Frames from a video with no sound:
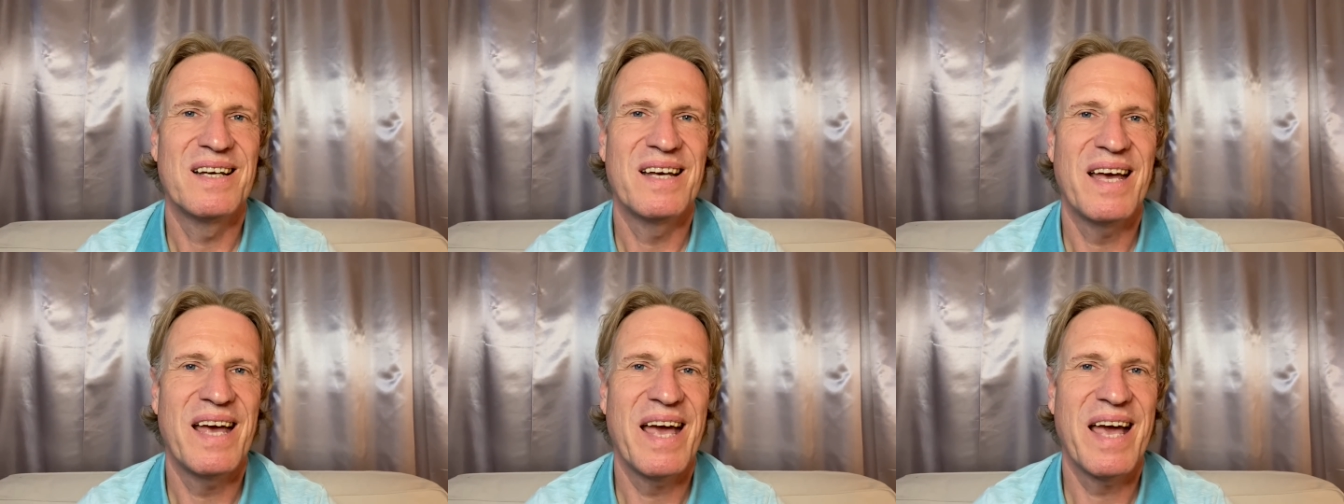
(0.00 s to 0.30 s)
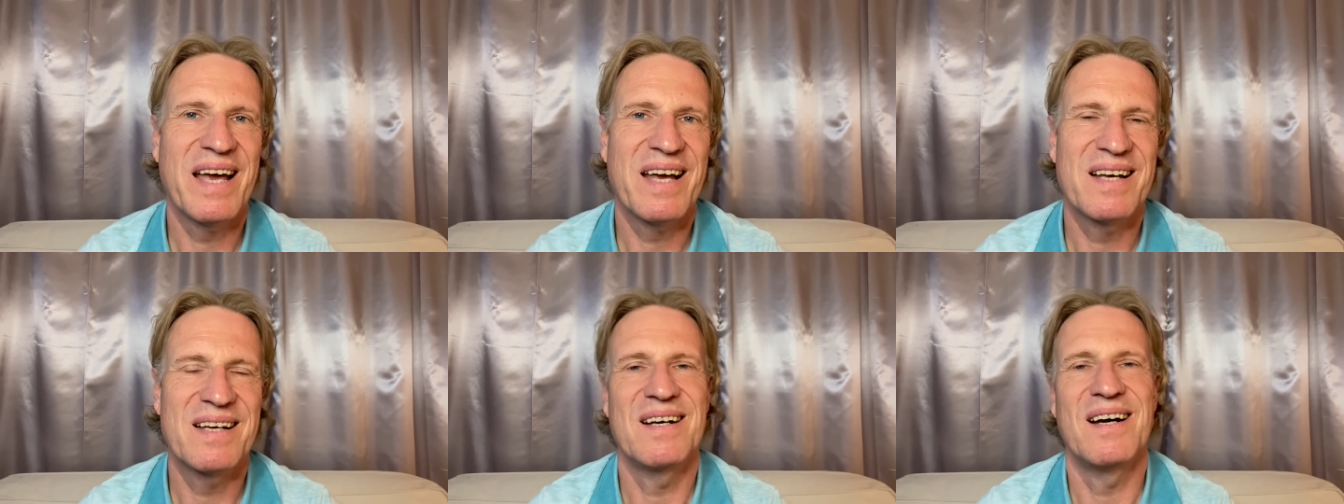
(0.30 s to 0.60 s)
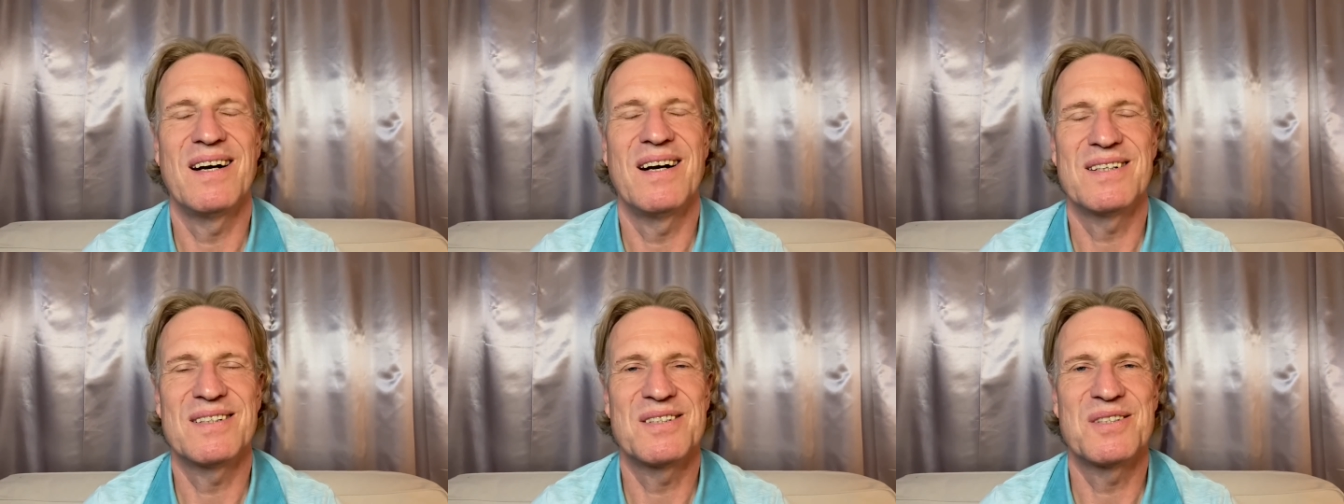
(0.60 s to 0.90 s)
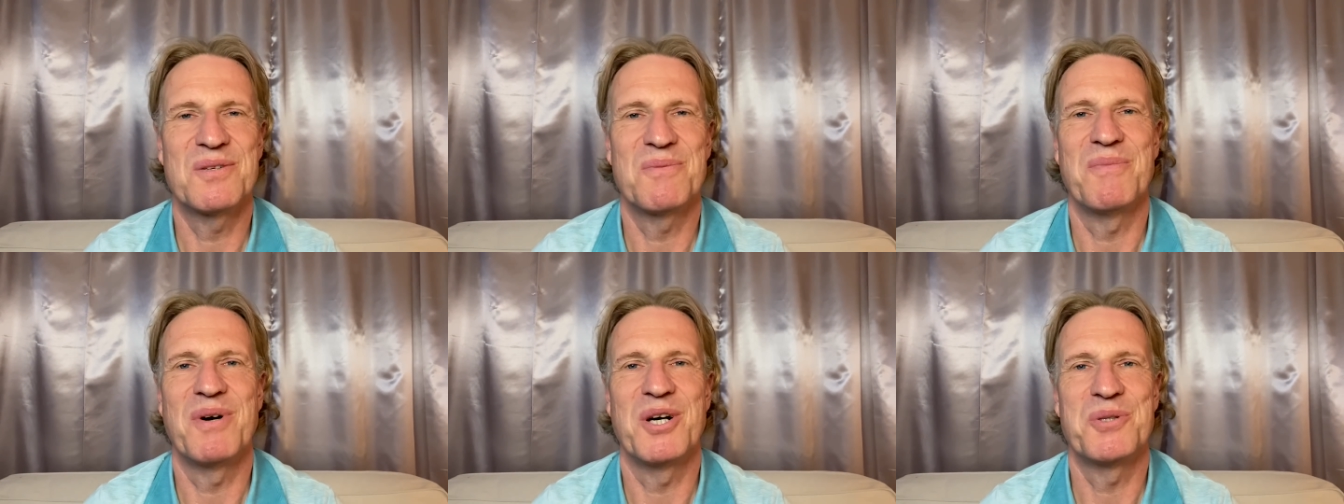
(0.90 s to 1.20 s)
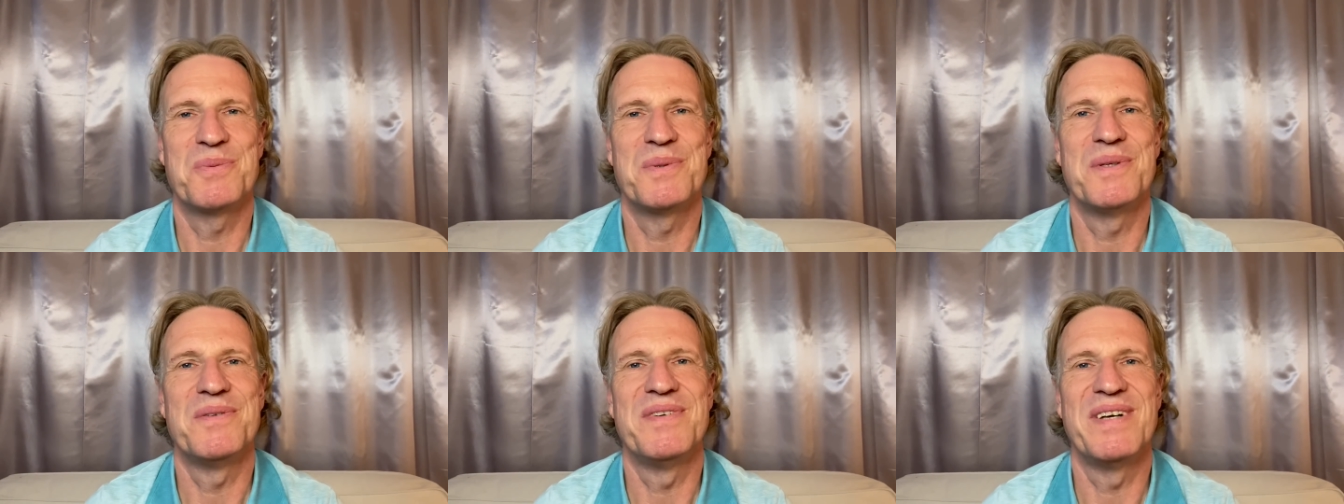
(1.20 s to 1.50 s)
Ecken hat, zum
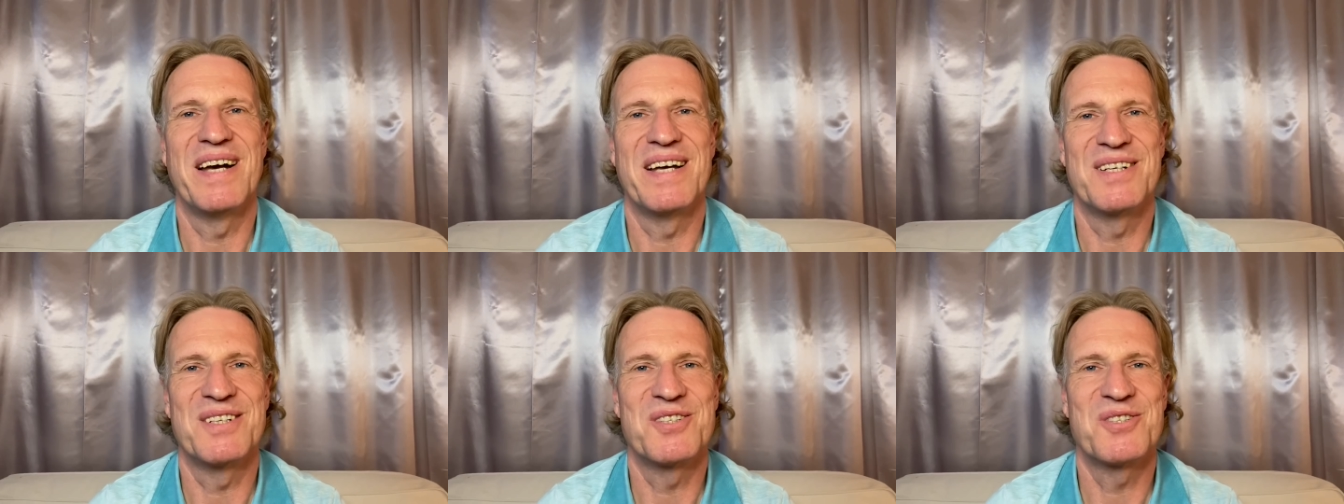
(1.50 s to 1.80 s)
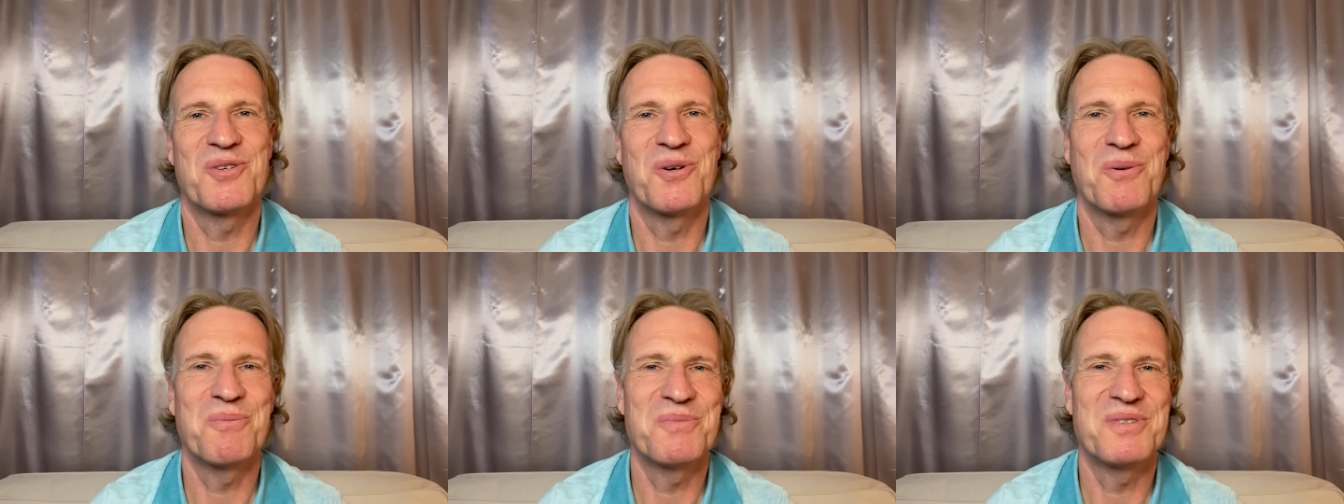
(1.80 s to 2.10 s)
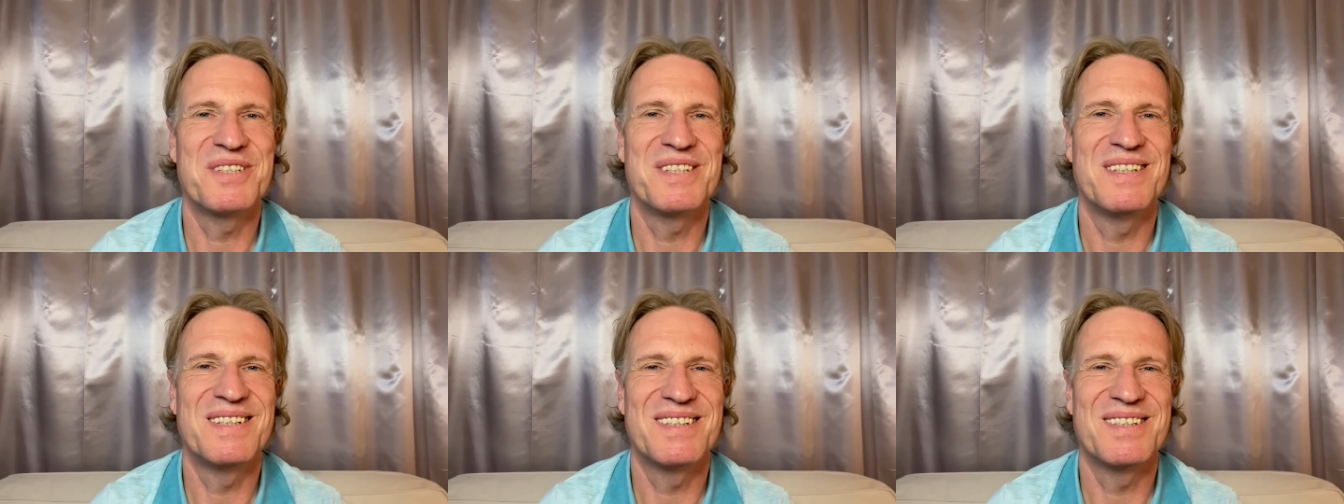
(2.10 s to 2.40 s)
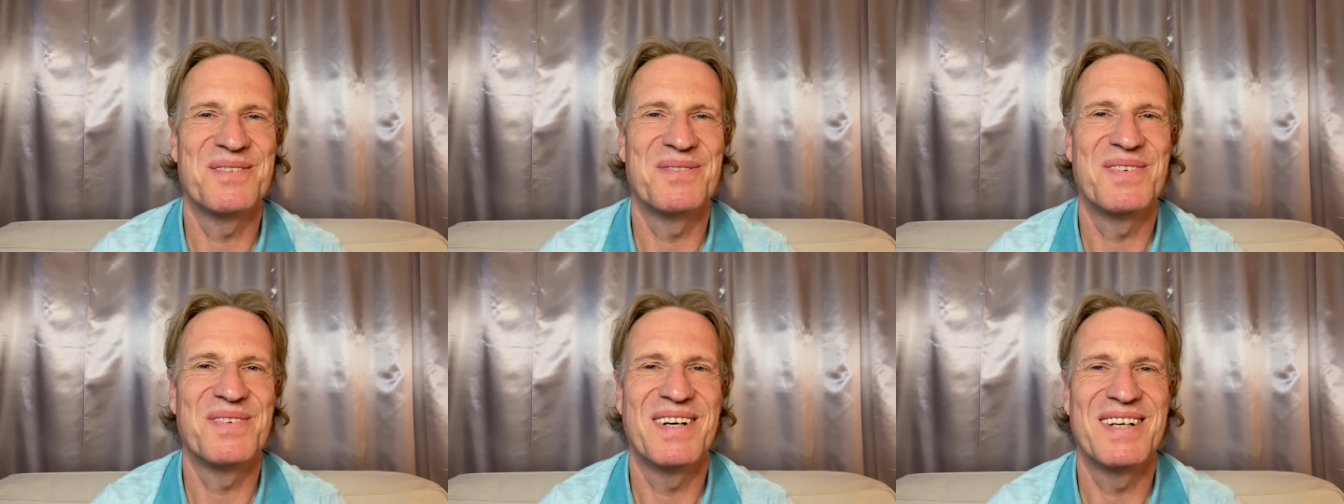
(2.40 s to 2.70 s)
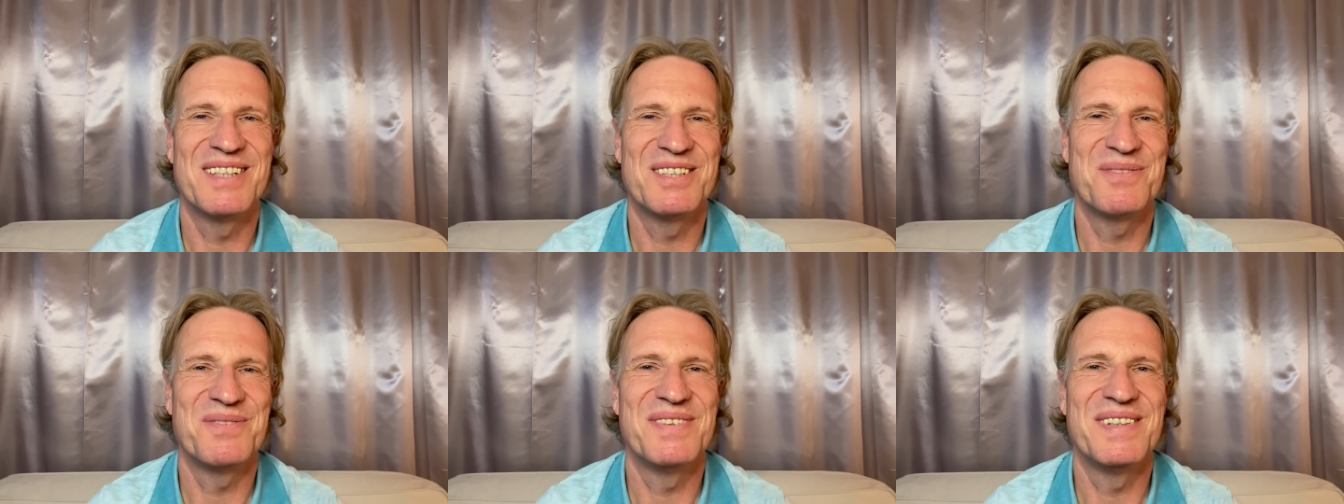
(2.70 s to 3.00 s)
Beispiel wie ein Stoppschild zum
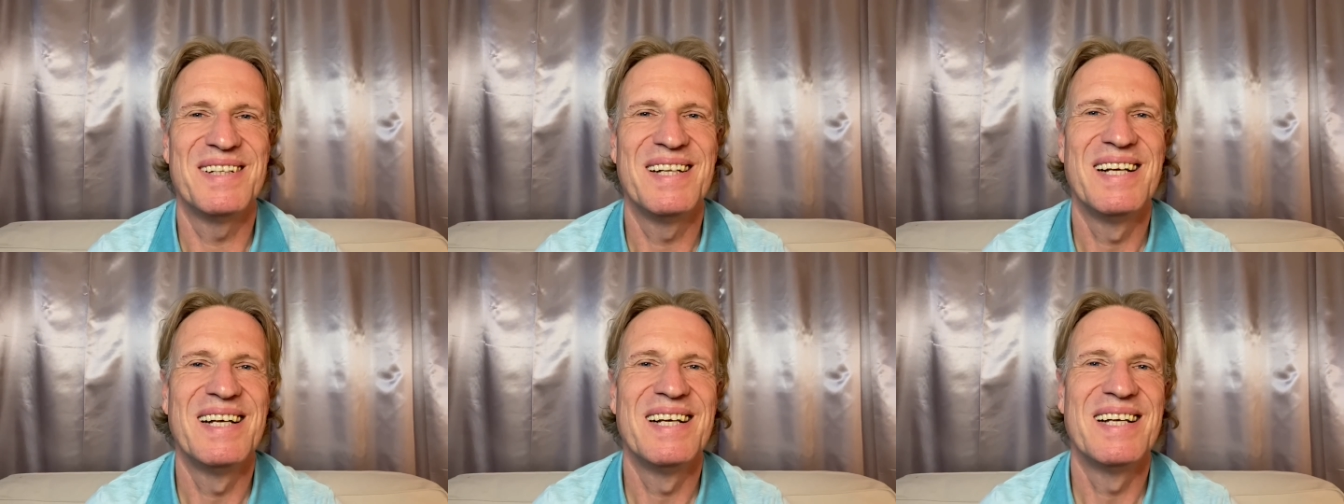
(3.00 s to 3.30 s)
Beispiel,